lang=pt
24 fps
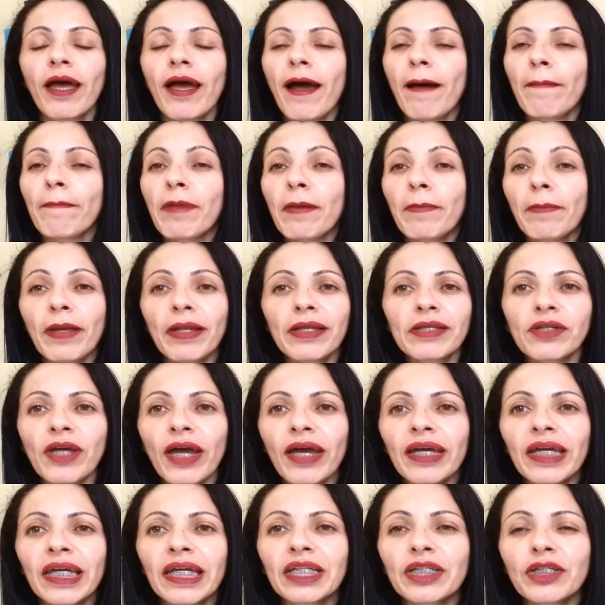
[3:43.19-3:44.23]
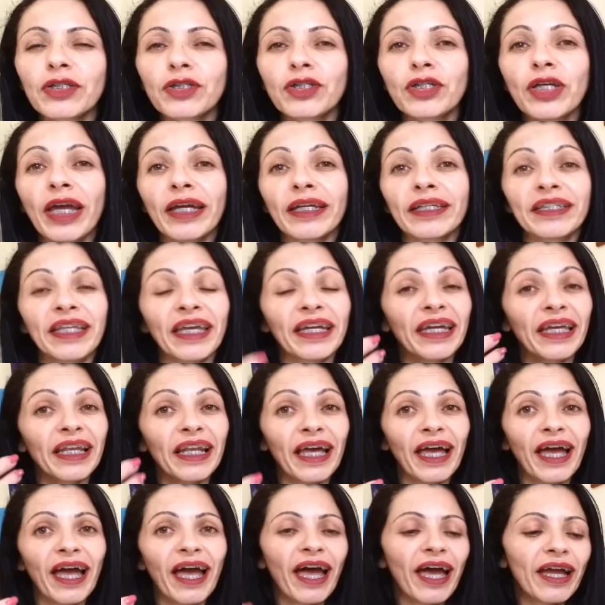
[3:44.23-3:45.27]
A minha pele já enche de acne, é
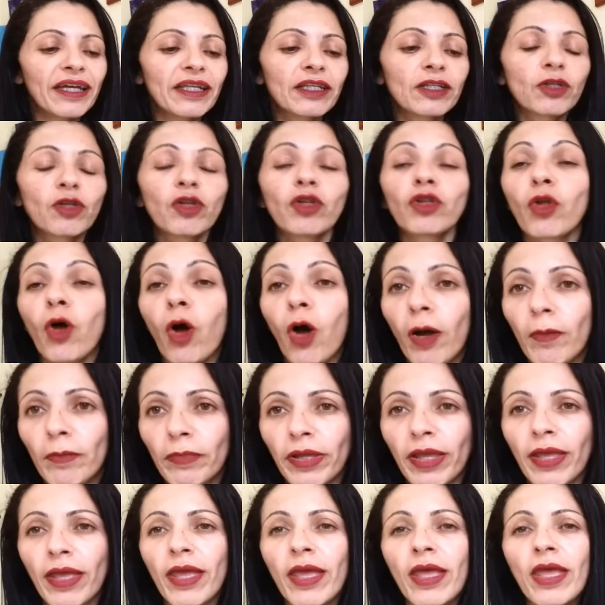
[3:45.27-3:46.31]
aquela acne enorme.